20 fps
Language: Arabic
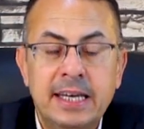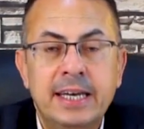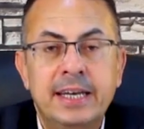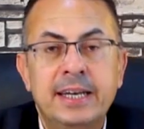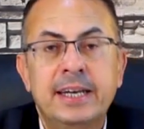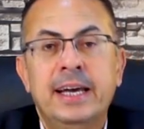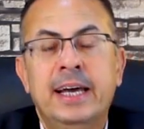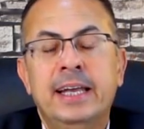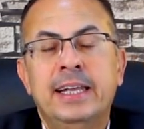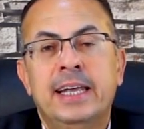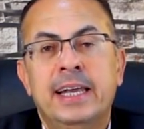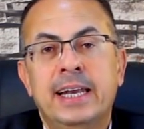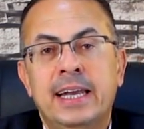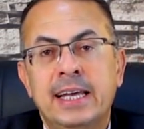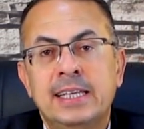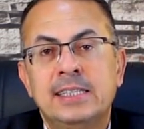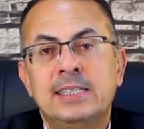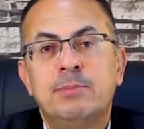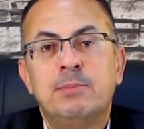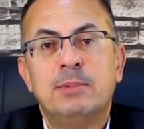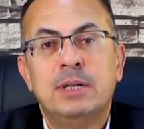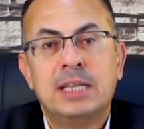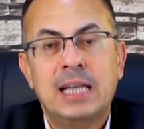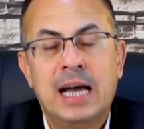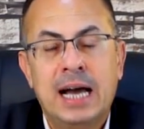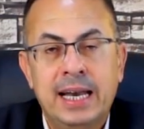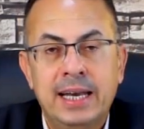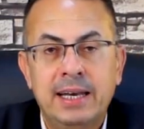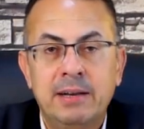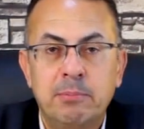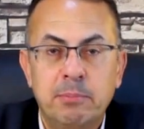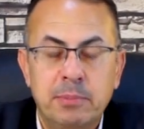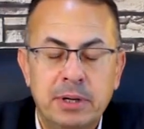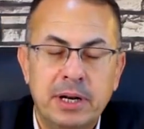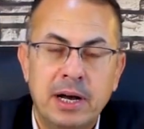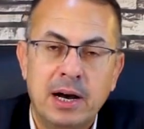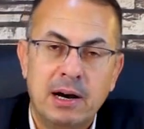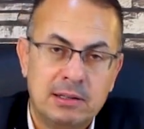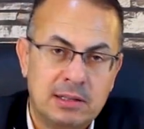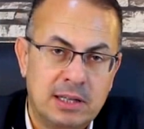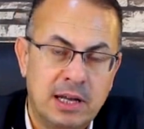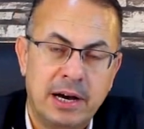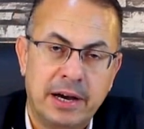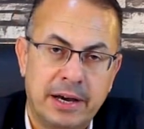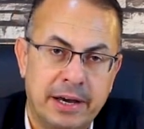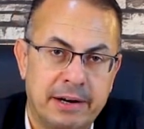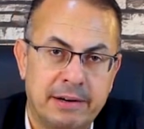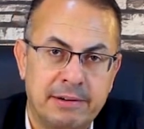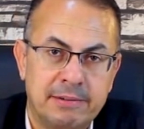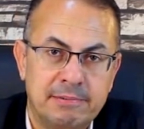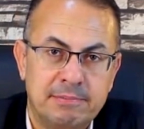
إن إحنا لازم نتعلم من أخطاء غيرنا